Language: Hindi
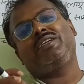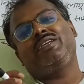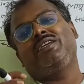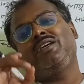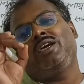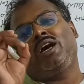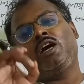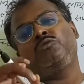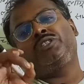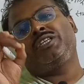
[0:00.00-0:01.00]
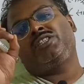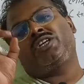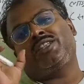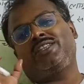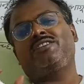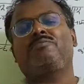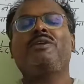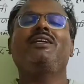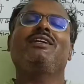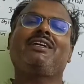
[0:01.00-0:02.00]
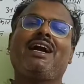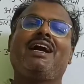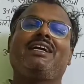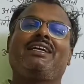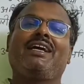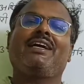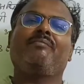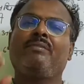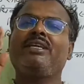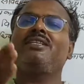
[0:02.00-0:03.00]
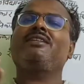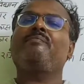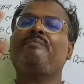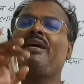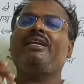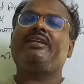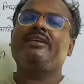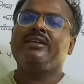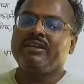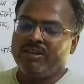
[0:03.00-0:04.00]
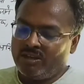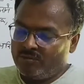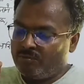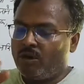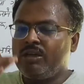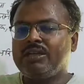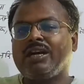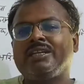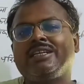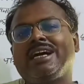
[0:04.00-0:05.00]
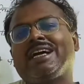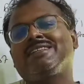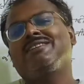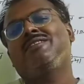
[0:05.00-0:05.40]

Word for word: में अनुच्छेद छत्तीस में कहा गया है मैंने इसके पहले मौलिक अधिकार से